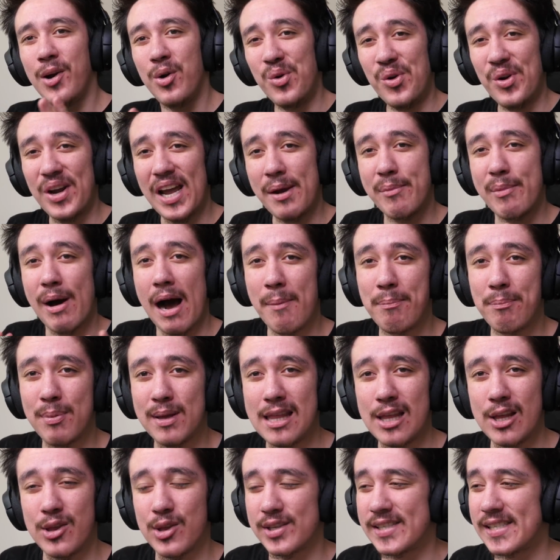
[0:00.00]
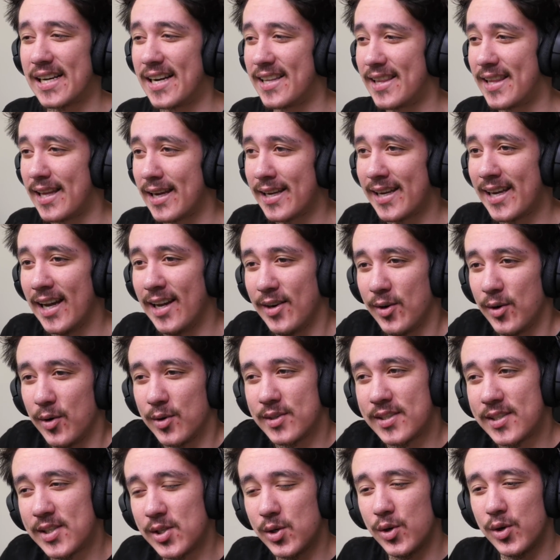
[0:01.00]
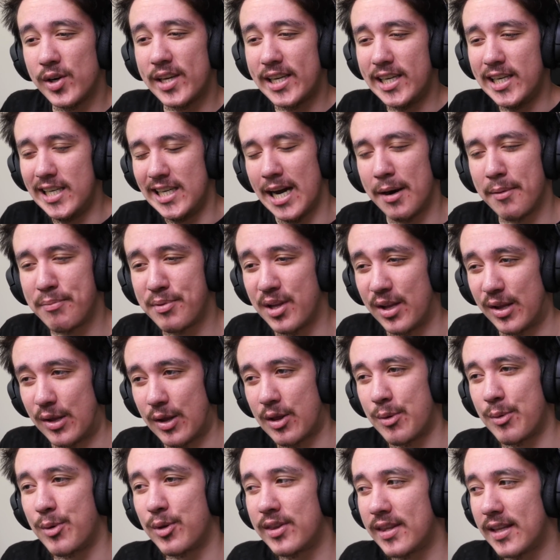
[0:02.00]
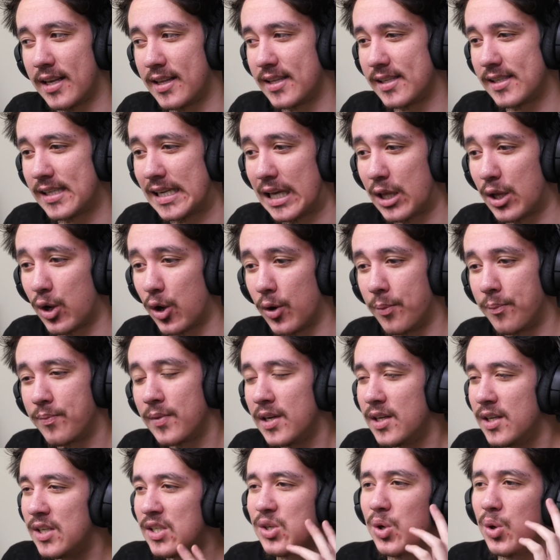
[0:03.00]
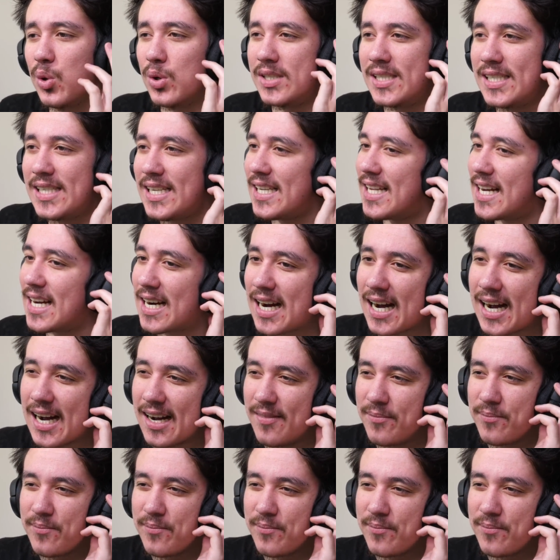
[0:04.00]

このゲームアップデートされて結構すごいいいアップデートだと思ったんですけど、正直なんか、